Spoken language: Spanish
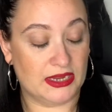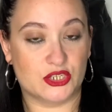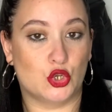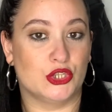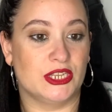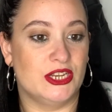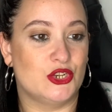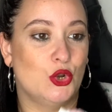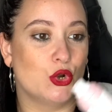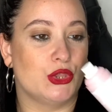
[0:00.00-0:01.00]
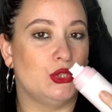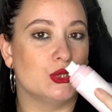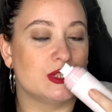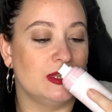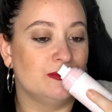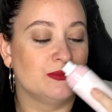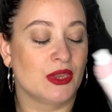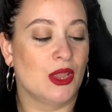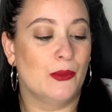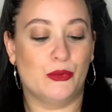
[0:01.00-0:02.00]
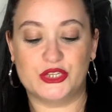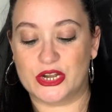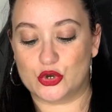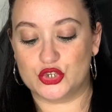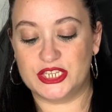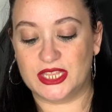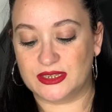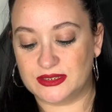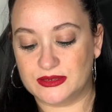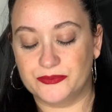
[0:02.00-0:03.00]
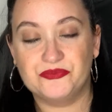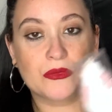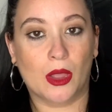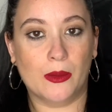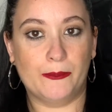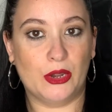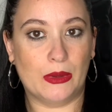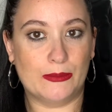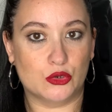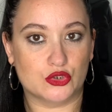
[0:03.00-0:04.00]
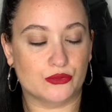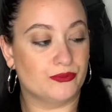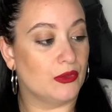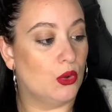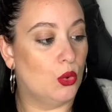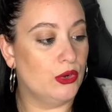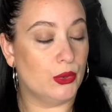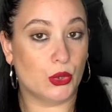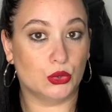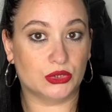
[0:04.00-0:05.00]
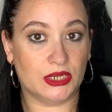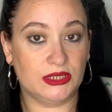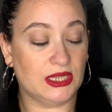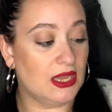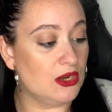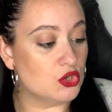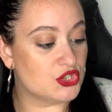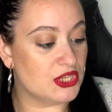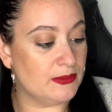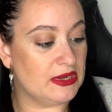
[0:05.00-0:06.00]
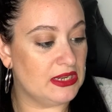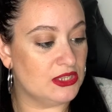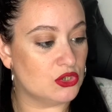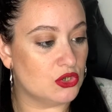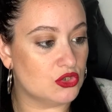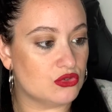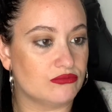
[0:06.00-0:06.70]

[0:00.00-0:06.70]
Esto lo que tiene es el olorcito este, pues a rositas, pero vamos, 1,30€, los 100 mililitros...